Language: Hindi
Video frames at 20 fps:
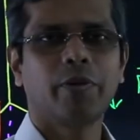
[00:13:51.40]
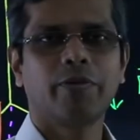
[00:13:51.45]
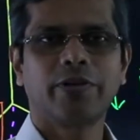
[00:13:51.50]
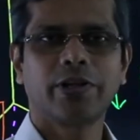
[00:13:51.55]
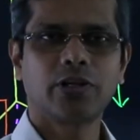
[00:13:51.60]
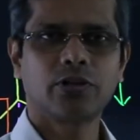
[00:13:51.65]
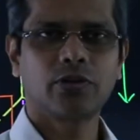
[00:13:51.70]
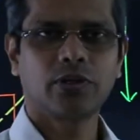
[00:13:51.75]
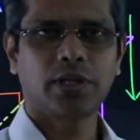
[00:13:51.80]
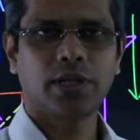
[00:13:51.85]
पे
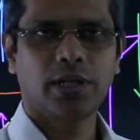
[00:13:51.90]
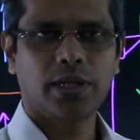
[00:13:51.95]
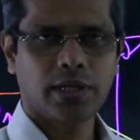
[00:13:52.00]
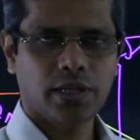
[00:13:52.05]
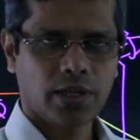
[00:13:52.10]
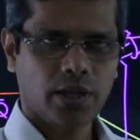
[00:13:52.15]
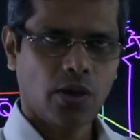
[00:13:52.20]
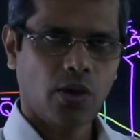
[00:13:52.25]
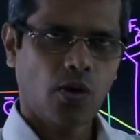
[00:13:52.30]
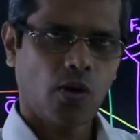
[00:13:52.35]
वेक्टोरियली
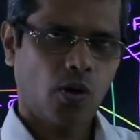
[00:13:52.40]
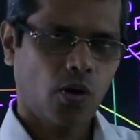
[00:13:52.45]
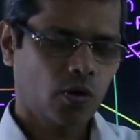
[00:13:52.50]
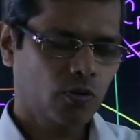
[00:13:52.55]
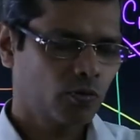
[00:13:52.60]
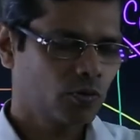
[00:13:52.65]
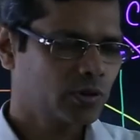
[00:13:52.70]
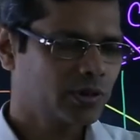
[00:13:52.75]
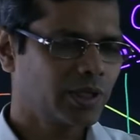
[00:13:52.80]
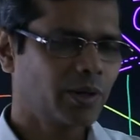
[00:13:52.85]

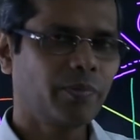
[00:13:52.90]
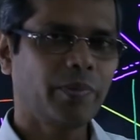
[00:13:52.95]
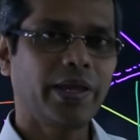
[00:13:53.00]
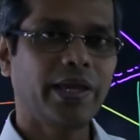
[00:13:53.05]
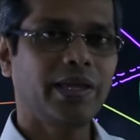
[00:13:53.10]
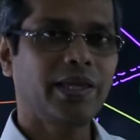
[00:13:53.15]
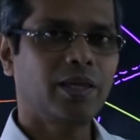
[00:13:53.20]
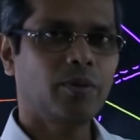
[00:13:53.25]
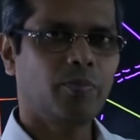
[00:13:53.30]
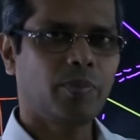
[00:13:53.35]
और वो सब
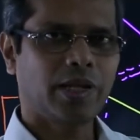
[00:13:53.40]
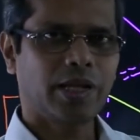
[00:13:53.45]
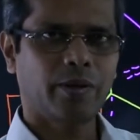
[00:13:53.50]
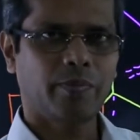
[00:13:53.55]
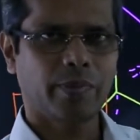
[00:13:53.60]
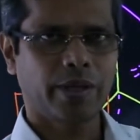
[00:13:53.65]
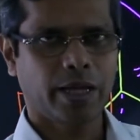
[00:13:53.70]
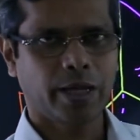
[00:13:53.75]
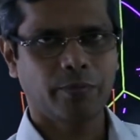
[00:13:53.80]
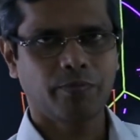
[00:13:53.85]
एक ही प्लेन
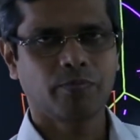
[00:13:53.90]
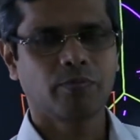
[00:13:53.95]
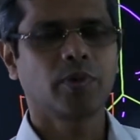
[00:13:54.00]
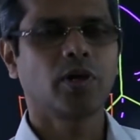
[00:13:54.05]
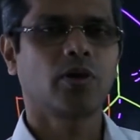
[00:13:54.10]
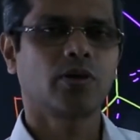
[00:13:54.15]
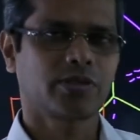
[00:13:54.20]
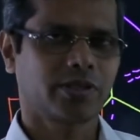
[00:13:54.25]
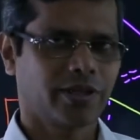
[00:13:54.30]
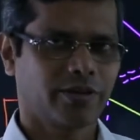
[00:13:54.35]
में है
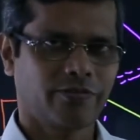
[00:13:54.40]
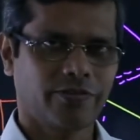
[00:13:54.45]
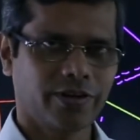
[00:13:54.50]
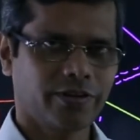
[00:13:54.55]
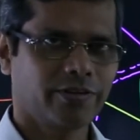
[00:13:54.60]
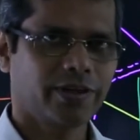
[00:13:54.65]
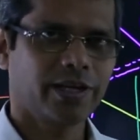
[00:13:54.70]
बिकॉज दे आर फ्री